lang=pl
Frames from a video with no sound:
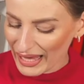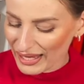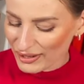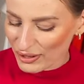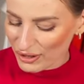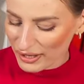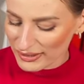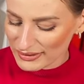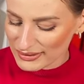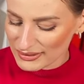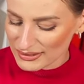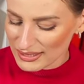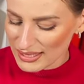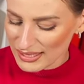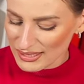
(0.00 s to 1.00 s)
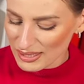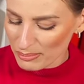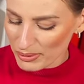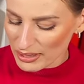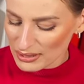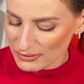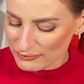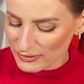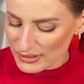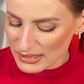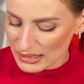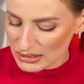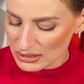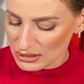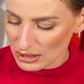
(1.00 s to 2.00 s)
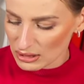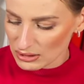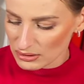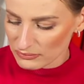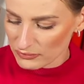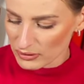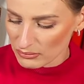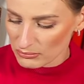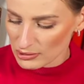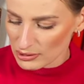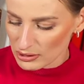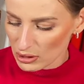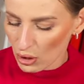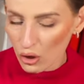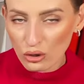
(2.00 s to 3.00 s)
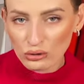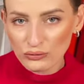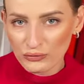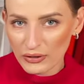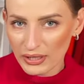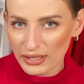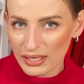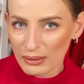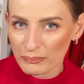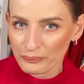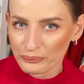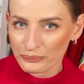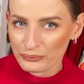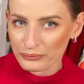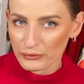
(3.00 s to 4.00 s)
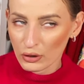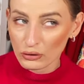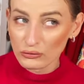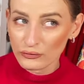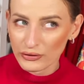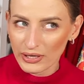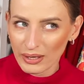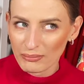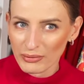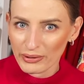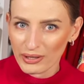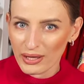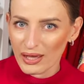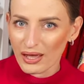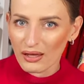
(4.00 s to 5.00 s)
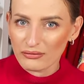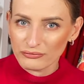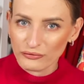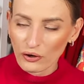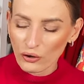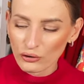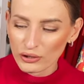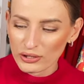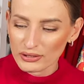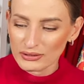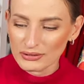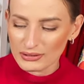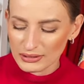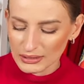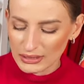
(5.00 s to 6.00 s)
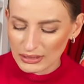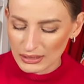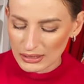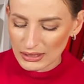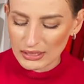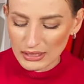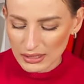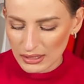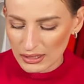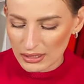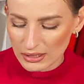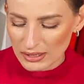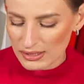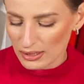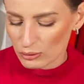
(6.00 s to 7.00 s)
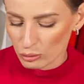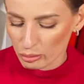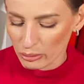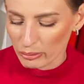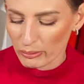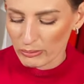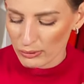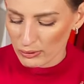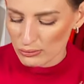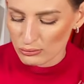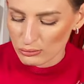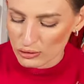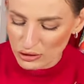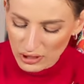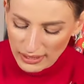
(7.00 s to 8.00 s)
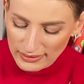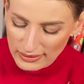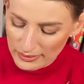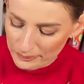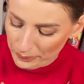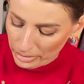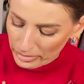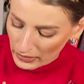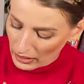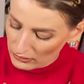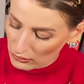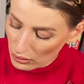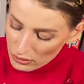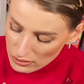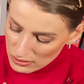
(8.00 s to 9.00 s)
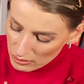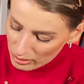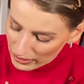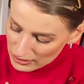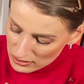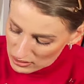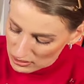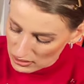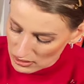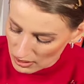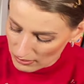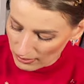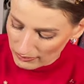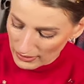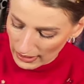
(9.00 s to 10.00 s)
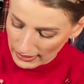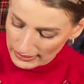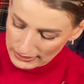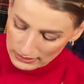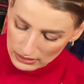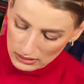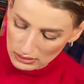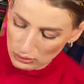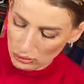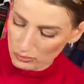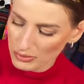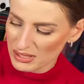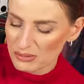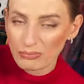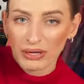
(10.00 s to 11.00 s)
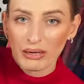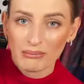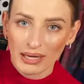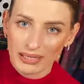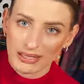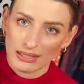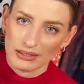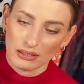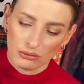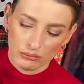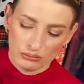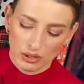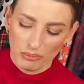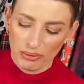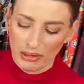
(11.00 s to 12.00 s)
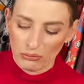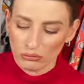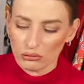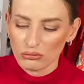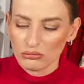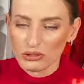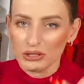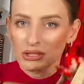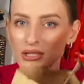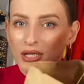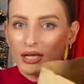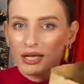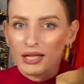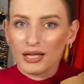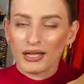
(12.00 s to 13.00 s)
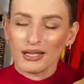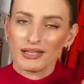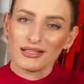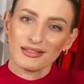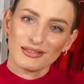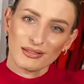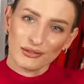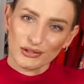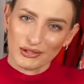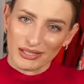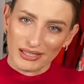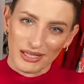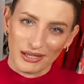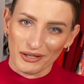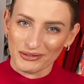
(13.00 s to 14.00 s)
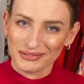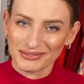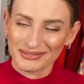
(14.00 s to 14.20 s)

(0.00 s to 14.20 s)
Kochani, zapraszam Was na dzisiejszy film, czyli otwieram, otwieramy wory zakupy po prostu z siaty. No i zobaczcie, dzisiaj mam tak, e, torbę z Primarka, taką niepełną i e, coś takiego.